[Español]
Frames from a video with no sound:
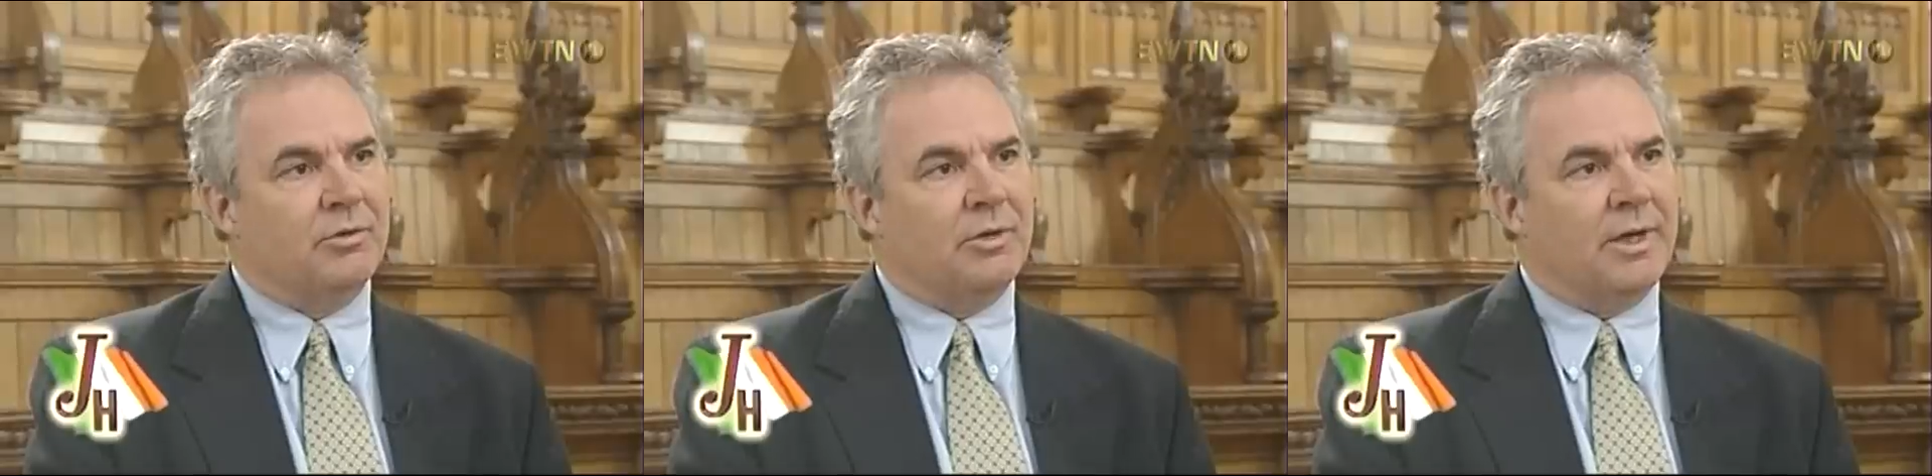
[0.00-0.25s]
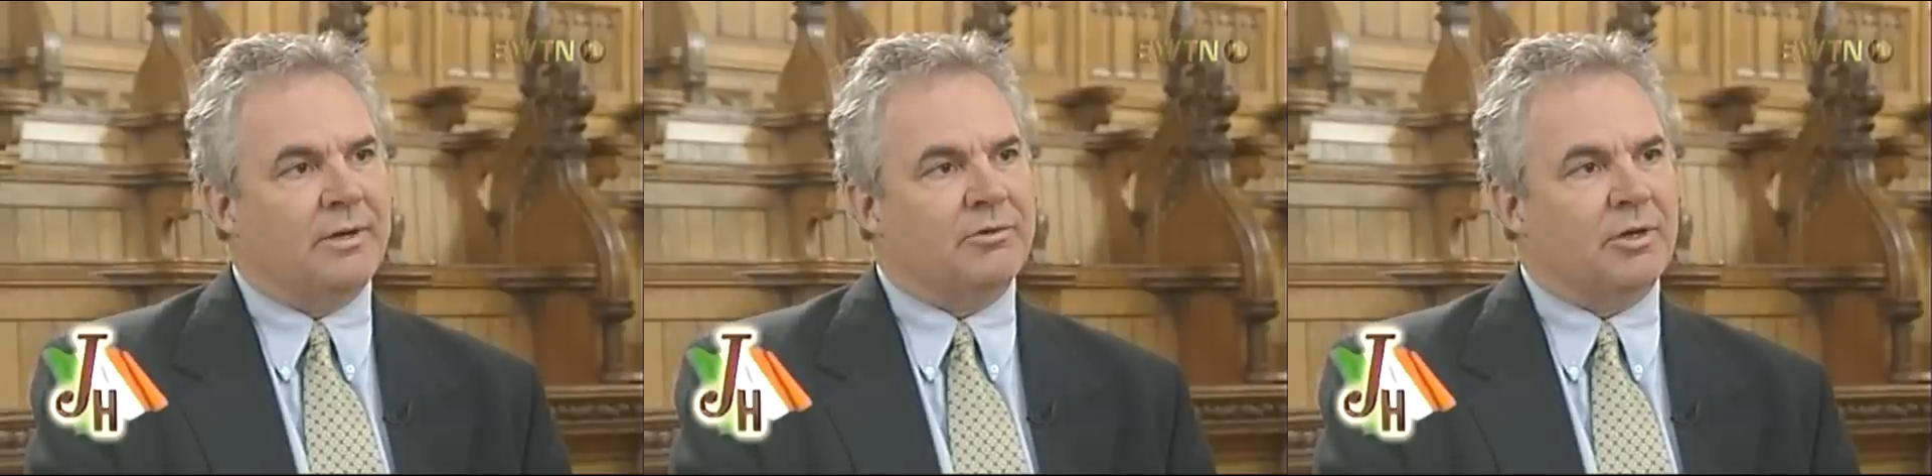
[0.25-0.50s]
y yo
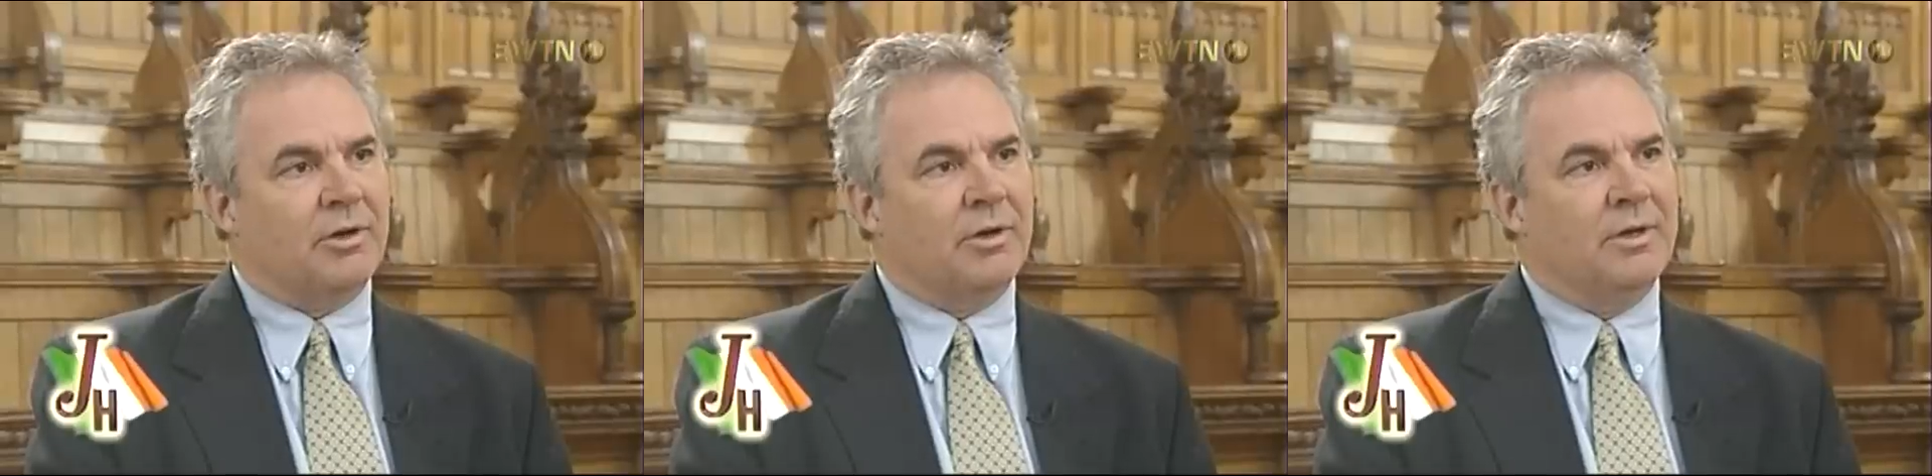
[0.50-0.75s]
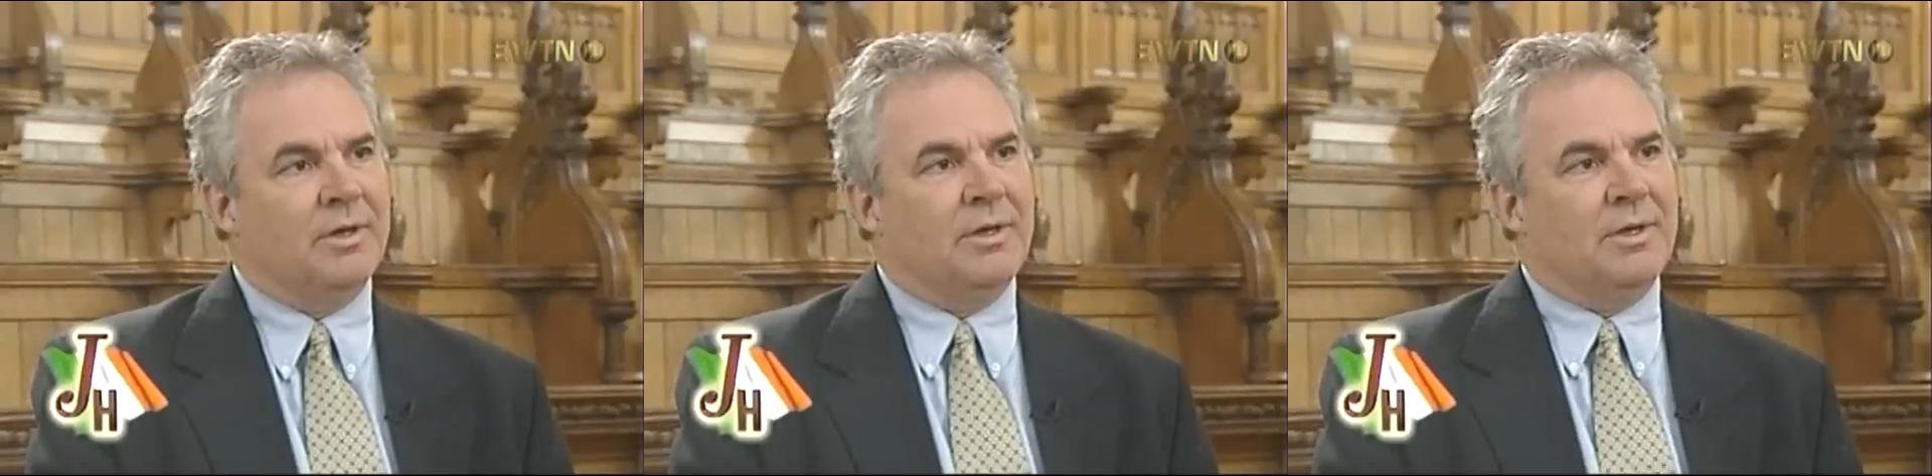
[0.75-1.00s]

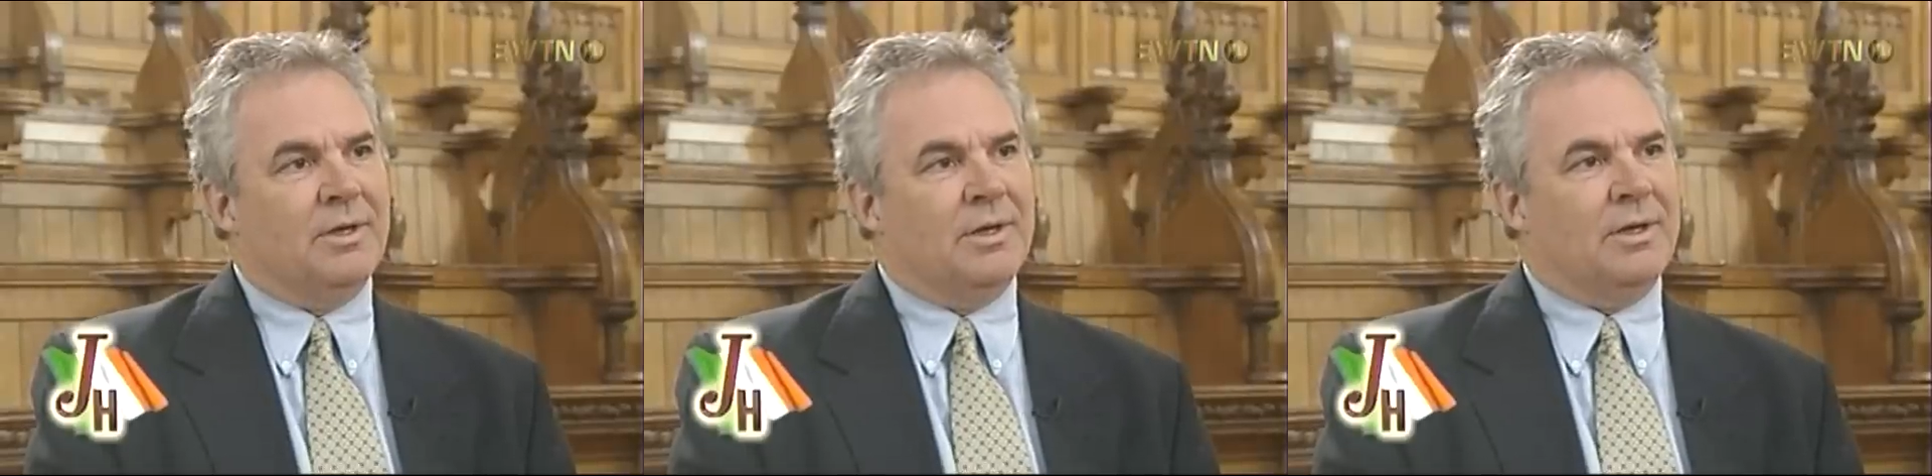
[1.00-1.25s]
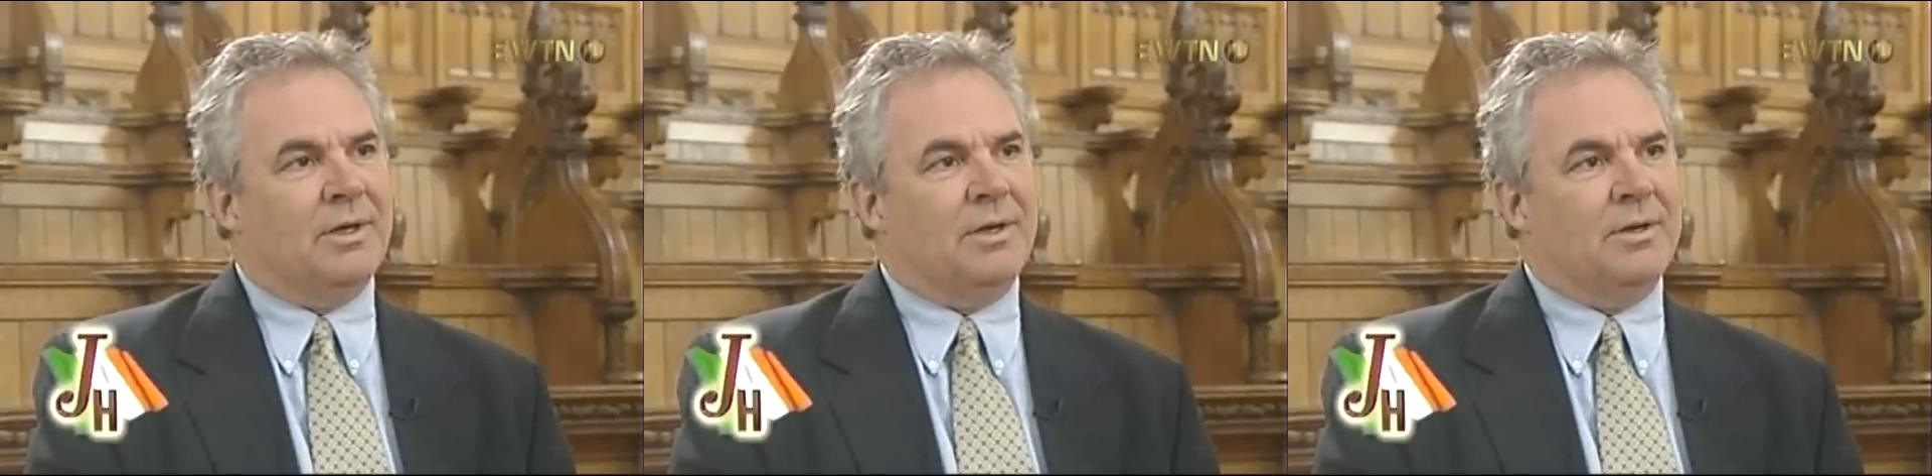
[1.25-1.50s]
compartimos varias
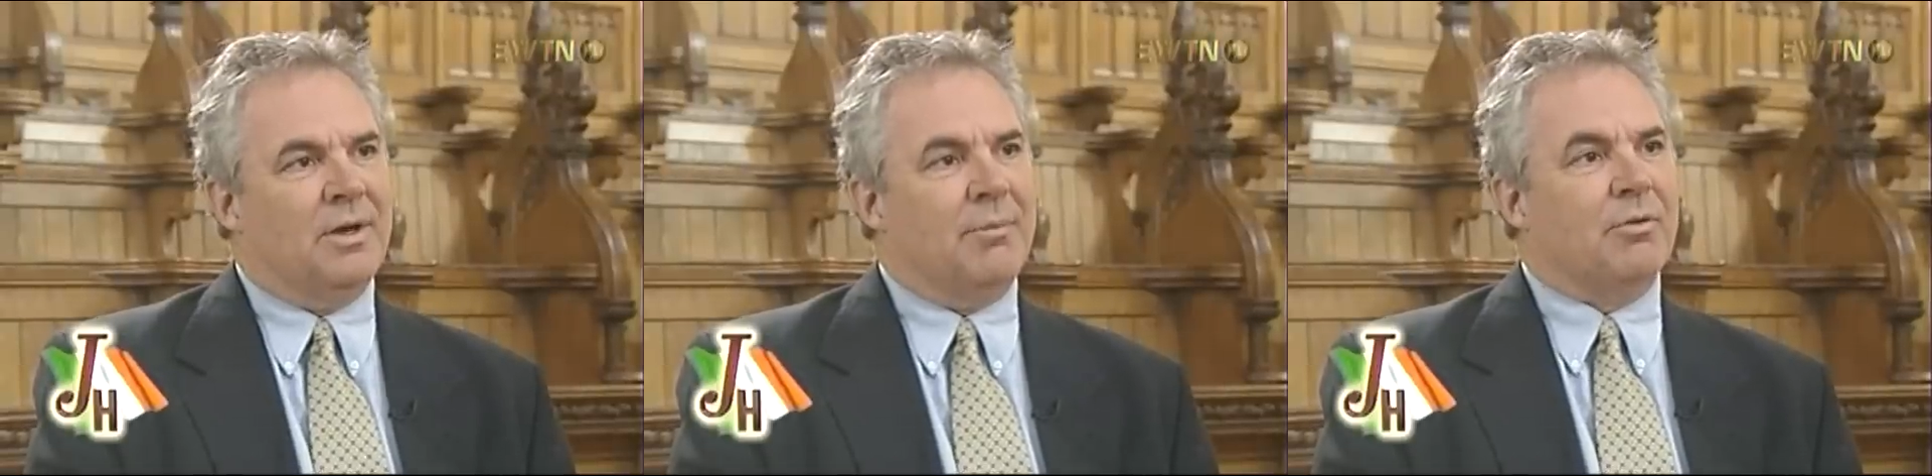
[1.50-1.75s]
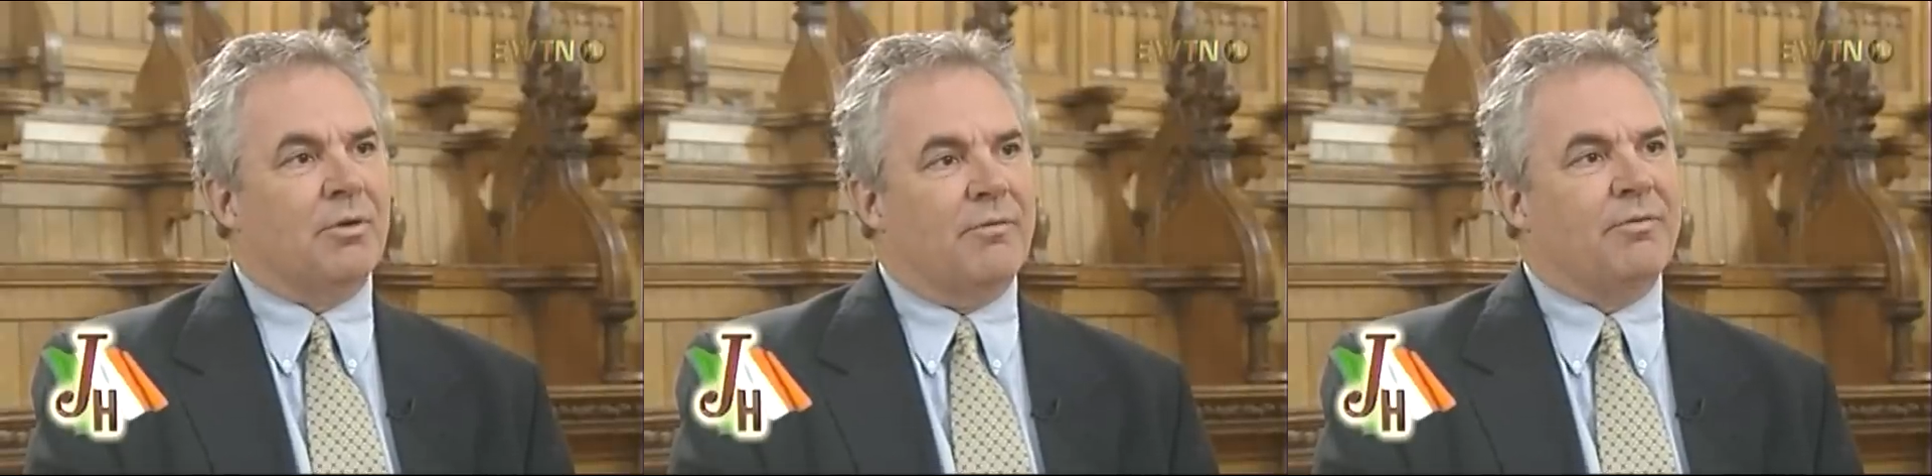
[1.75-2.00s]
cosas como
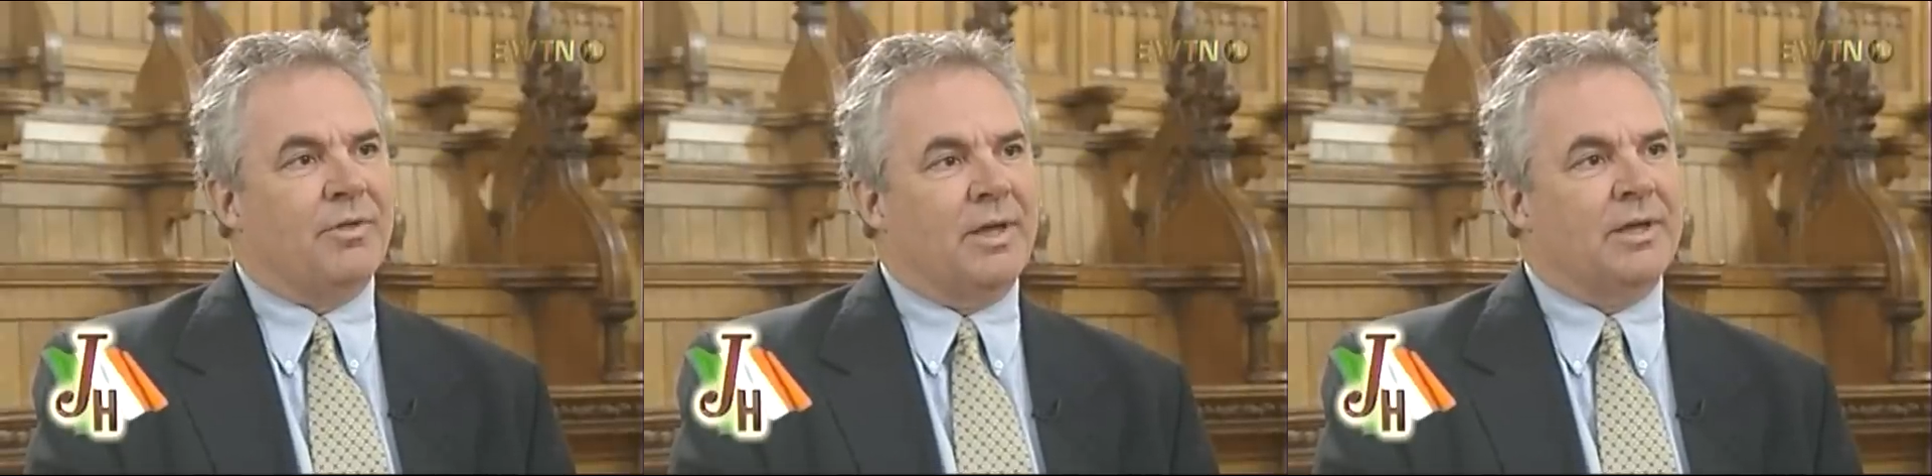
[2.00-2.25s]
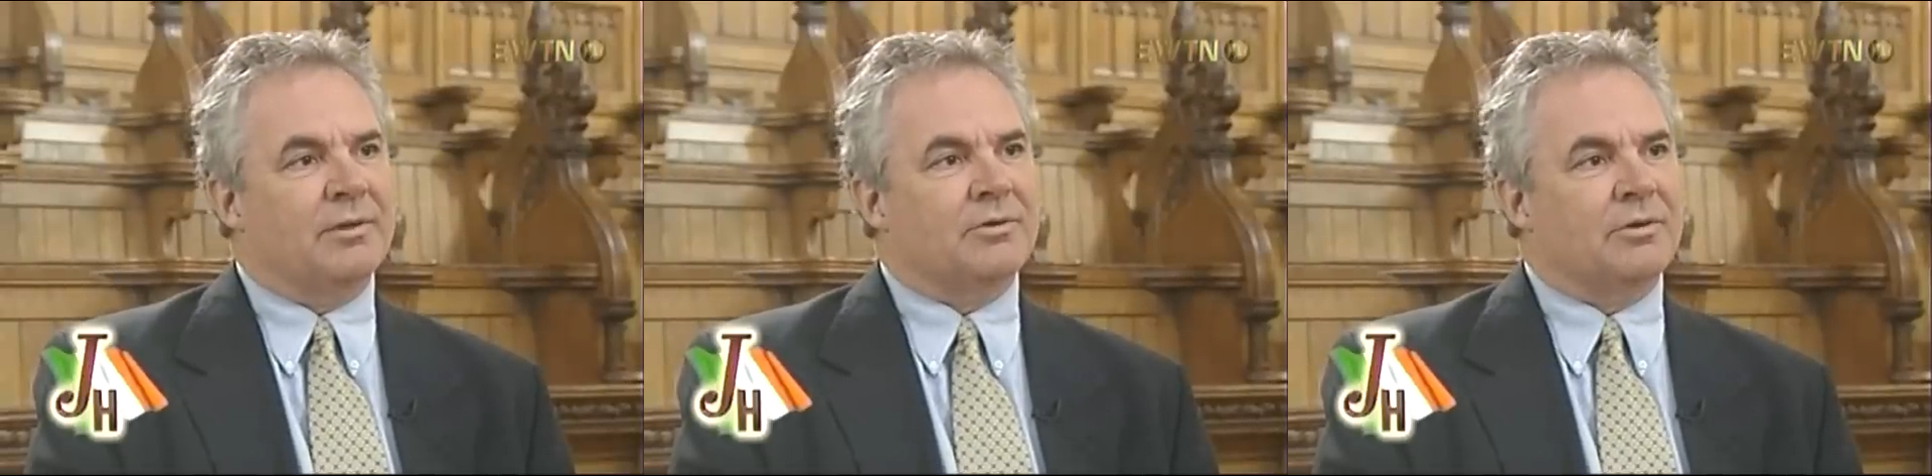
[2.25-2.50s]

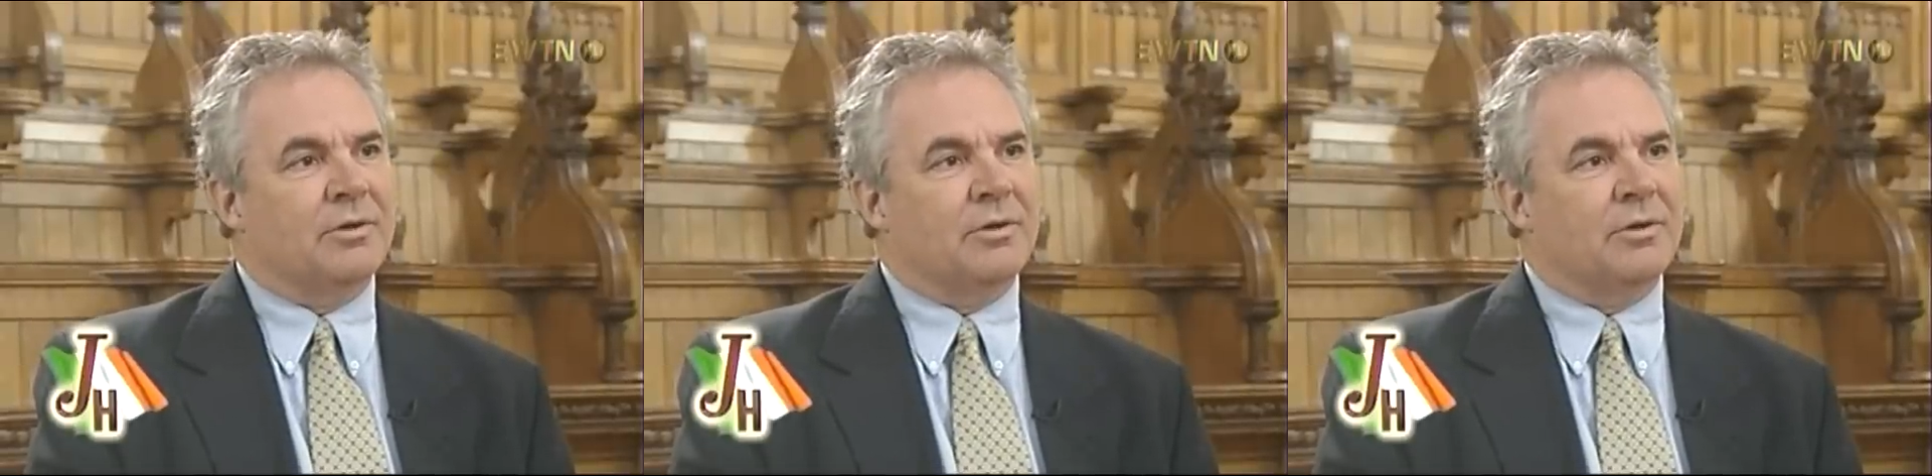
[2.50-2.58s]
católicos